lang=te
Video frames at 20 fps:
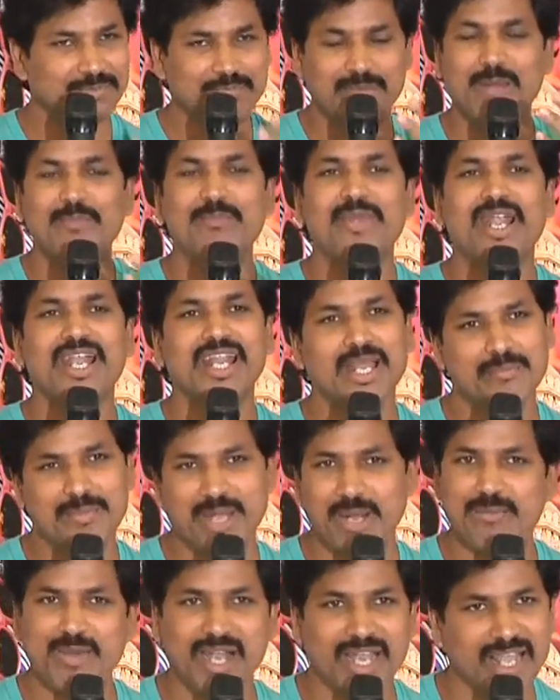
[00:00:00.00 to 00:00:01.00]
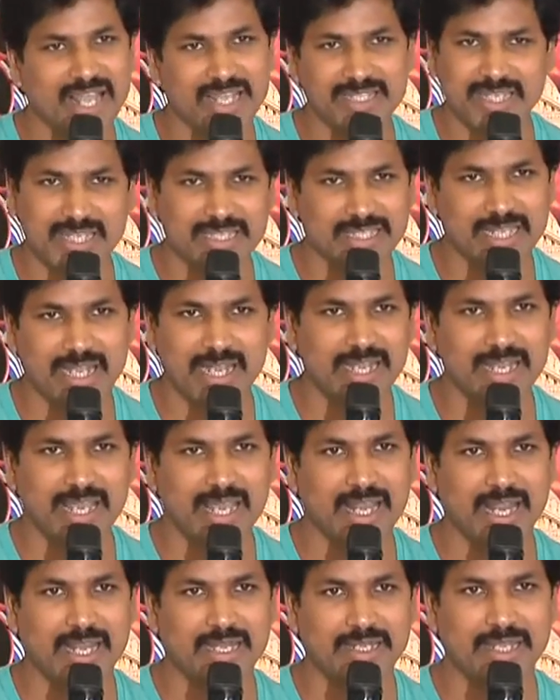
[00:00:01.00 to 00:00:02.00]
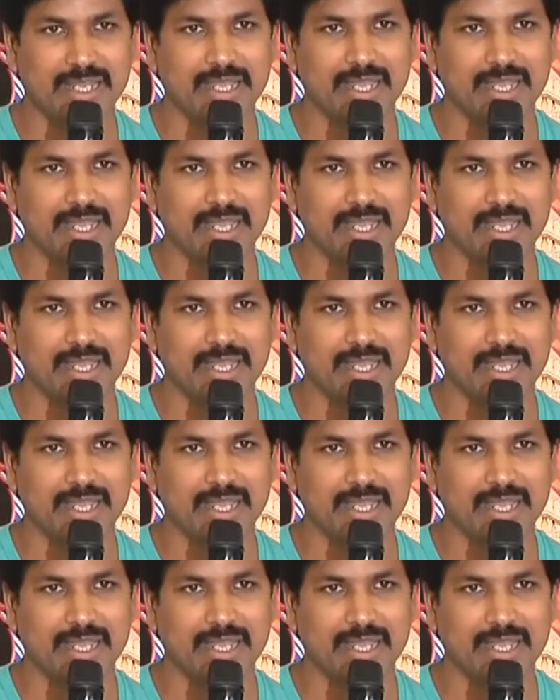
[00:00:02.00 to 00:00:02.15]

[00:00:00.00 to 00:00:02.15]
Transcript: బ్రహ్మాండంగా బ్రహ్మాండంగా చేశాడండి అని